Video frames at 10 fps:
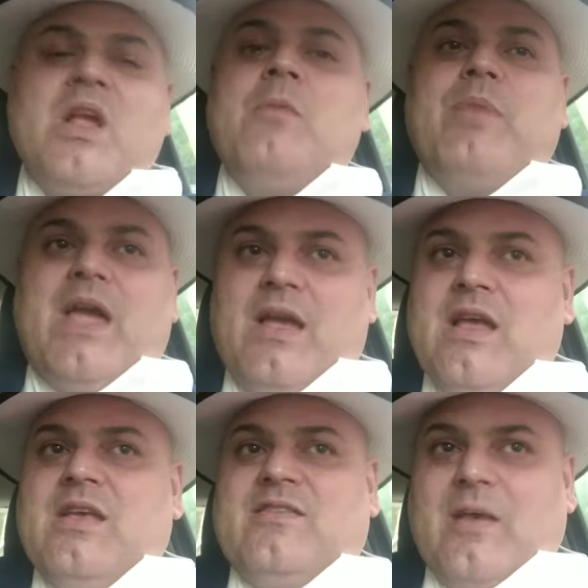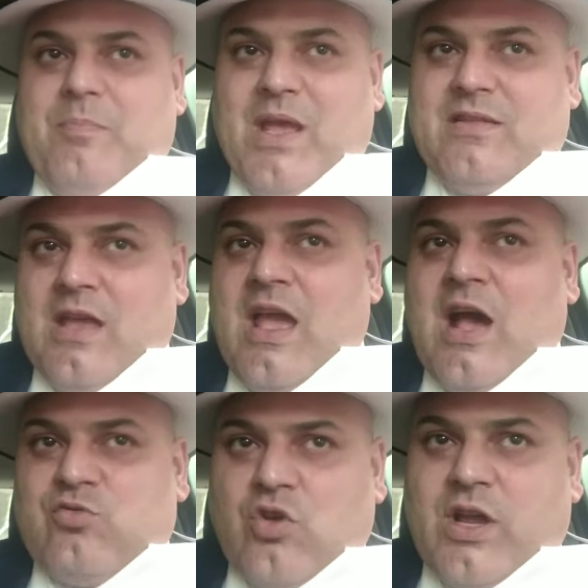Beh, sapete
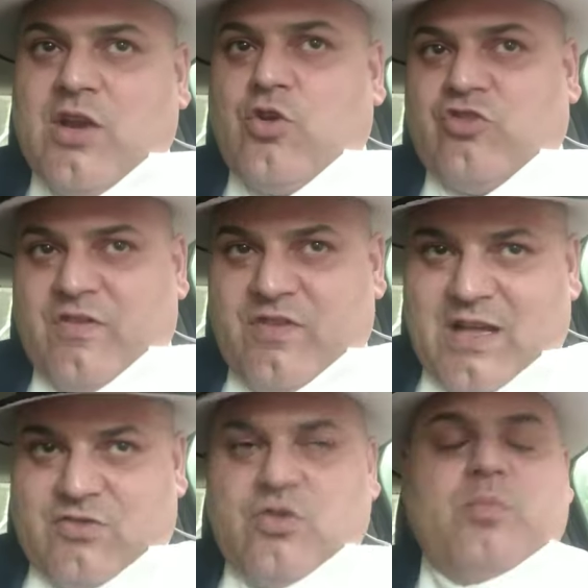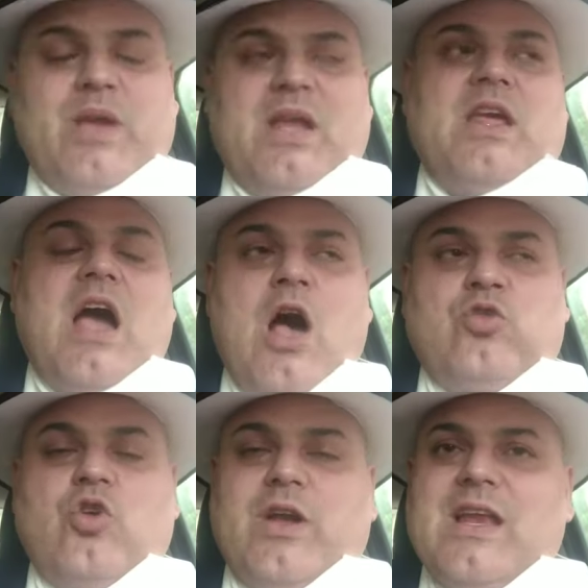Autogrill cosa ha fatto? Bene,
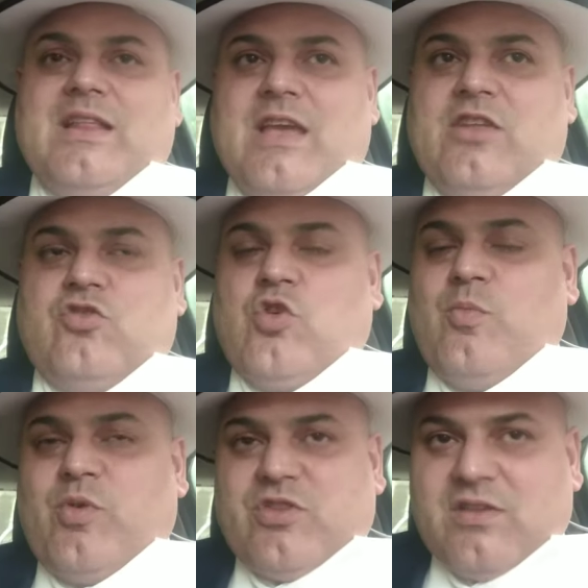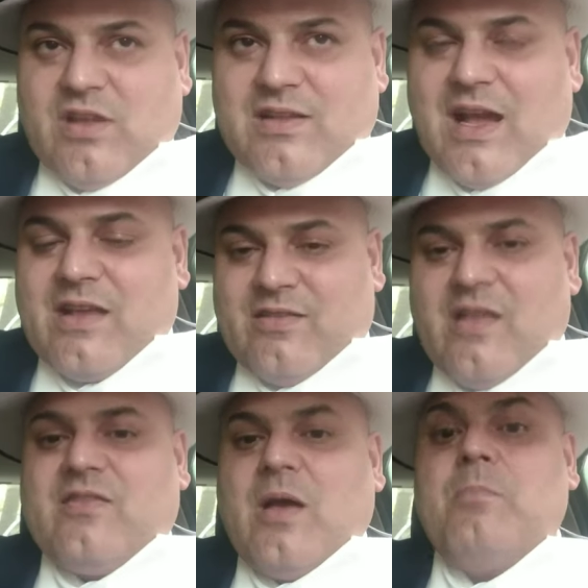Autogrill ha detto non potete entrare
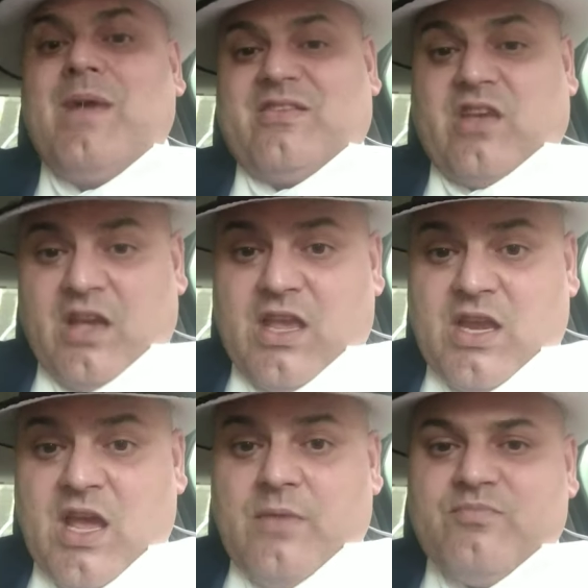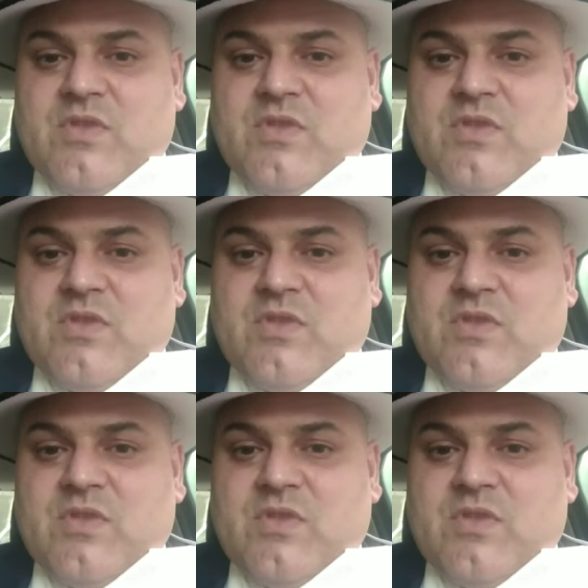senza mascherina.